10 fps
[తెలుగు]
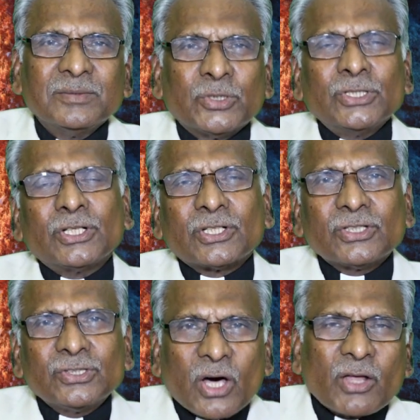
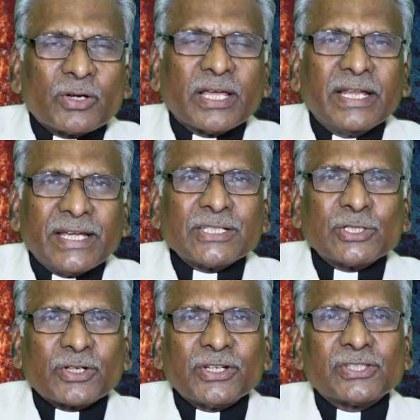పునరుద్ధానుడైన
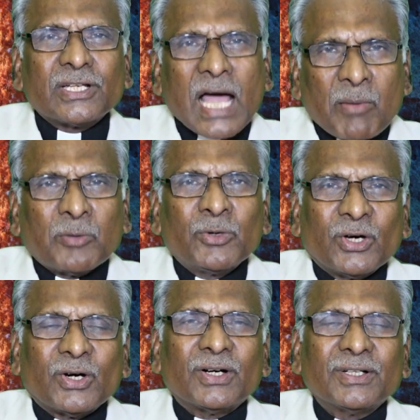యేసుక్రీస్తు
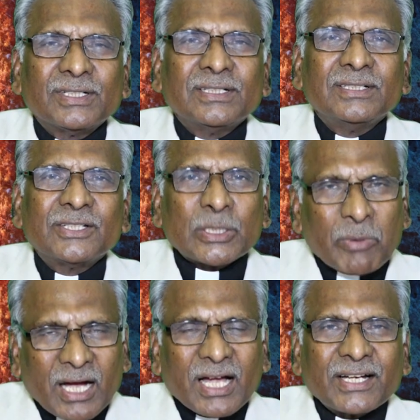నామములో
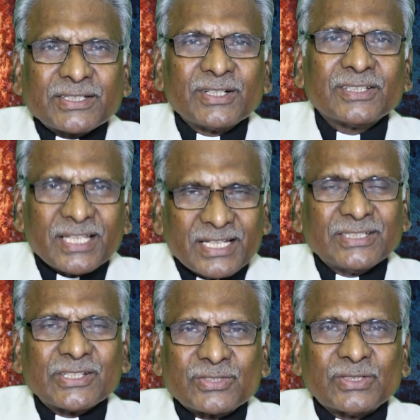శుభాకాంక్షలు
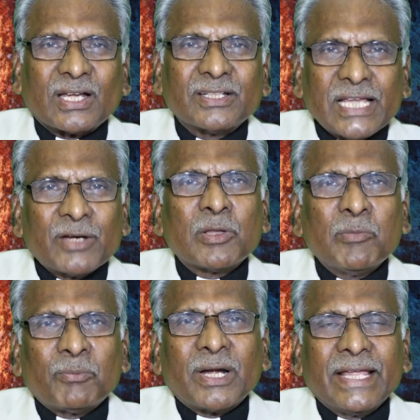తెలియజేస్తున్నాను దేవుడు
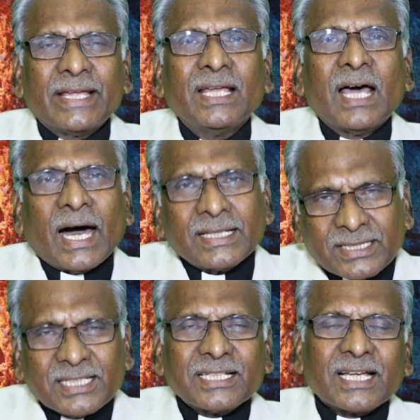మిమ్మల్ని
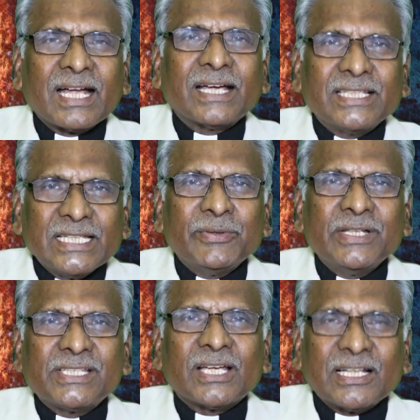అత్యధికంగా
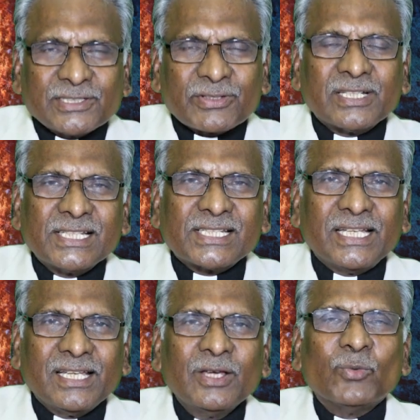దీవించి ఆశీర్వదించి
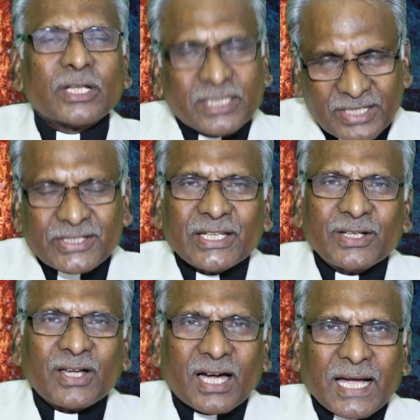
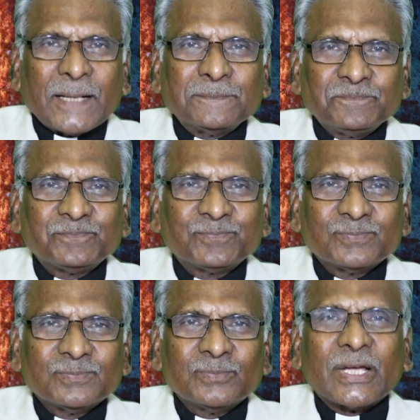వర్ధలిజేయనుగాక
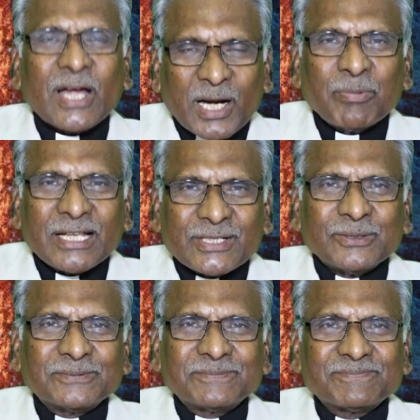మే గాడ్ బ్లెస్ యూ